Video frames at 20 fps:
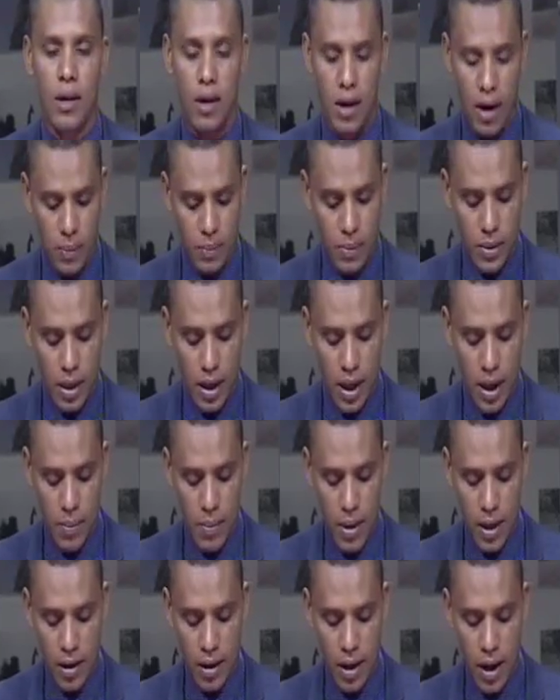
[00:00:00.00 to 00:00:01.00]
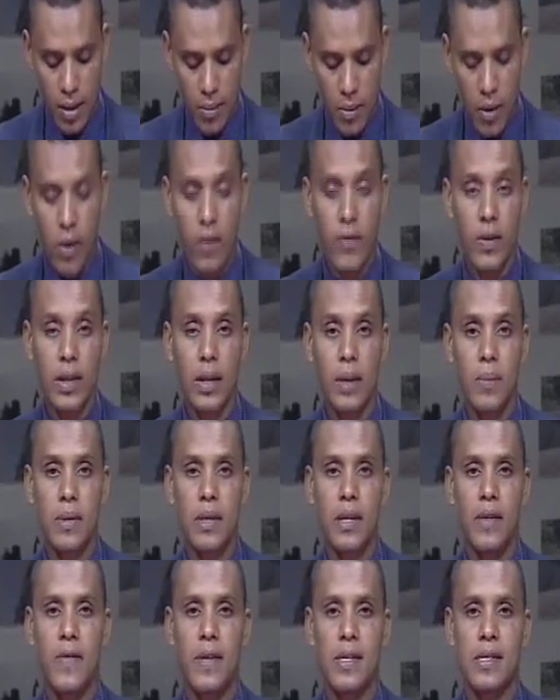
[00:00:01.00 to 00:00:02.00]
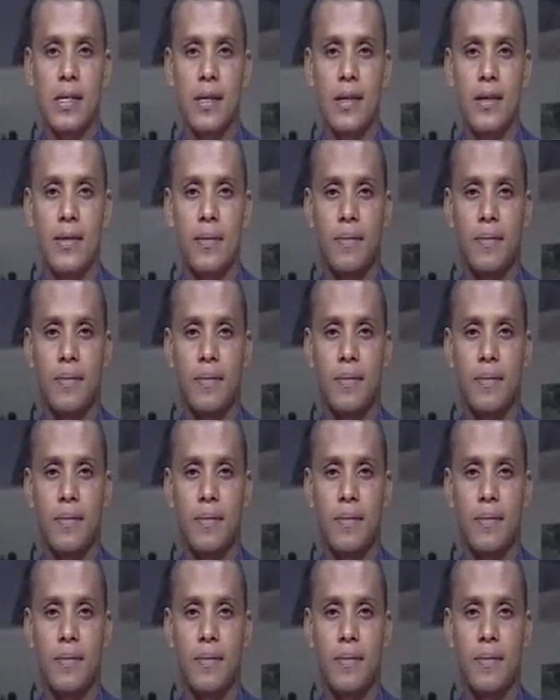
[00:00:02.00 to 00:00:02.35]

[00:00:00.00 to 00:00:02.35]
عبد الرحمن رحمة وفتنا بالتفاصيل